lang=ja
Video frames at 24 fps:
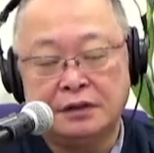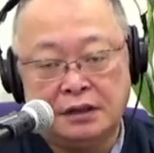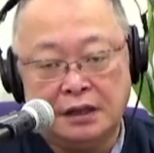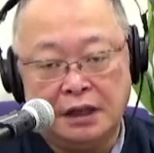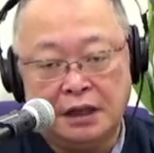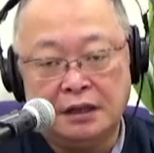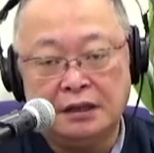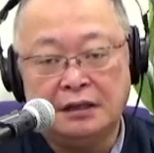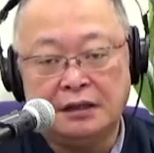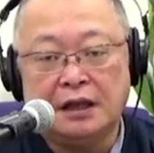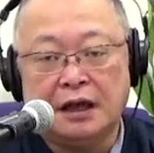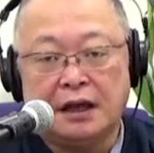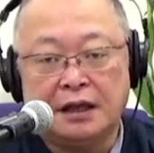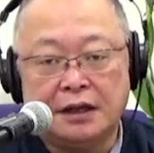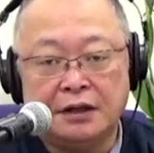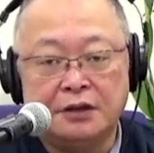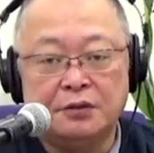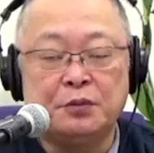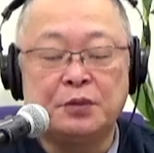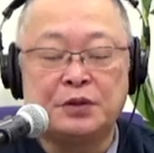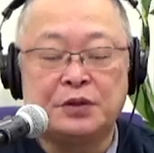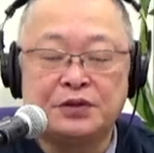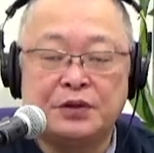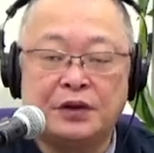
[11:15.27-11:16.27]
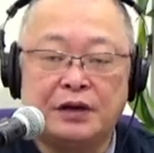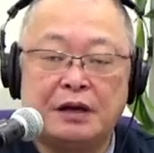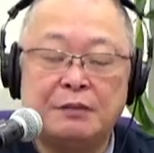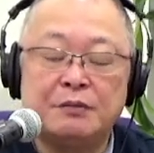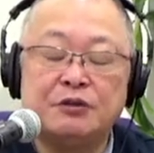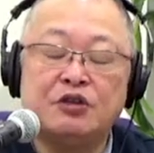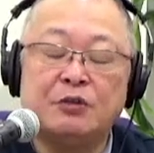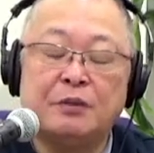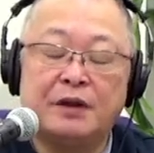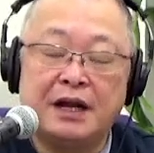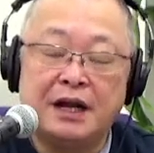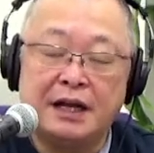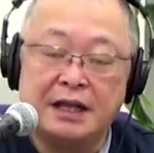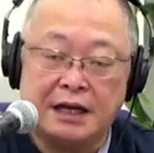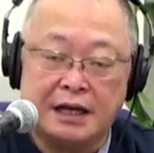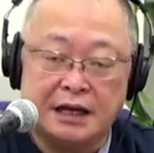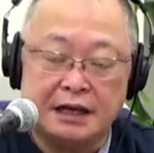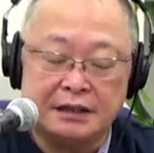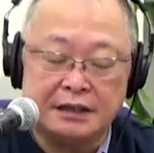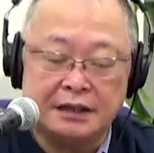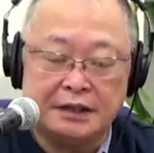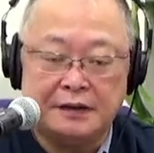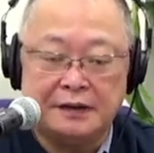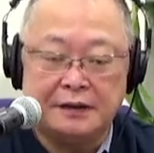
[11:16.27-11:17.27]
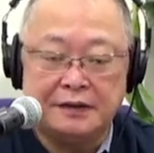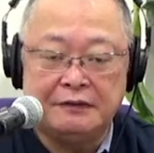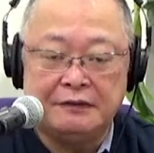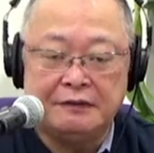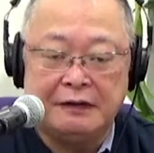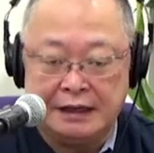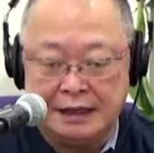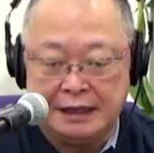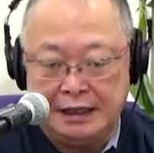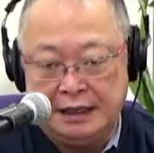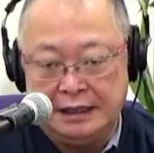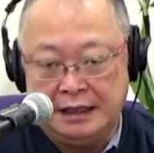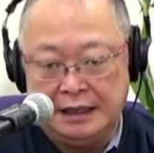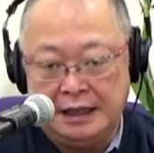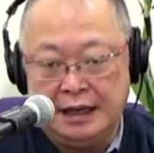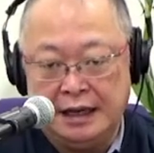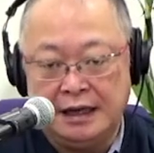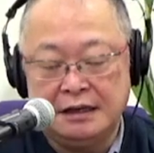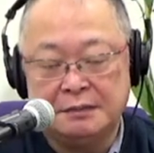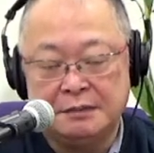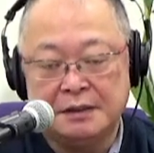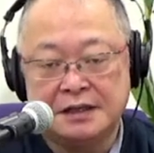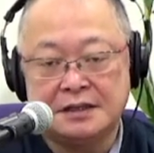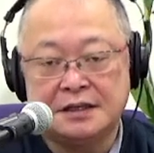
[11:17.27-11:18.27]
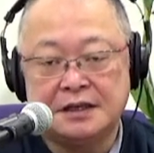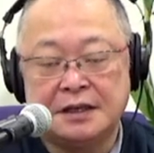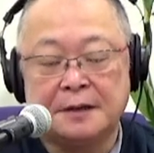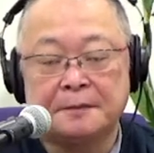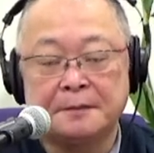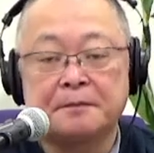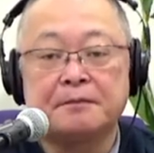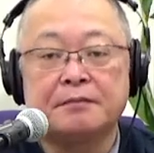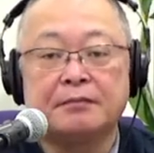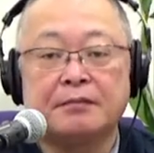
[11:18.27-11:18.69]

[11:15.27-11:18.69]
いたけども、それが認められなかったわけでありまして、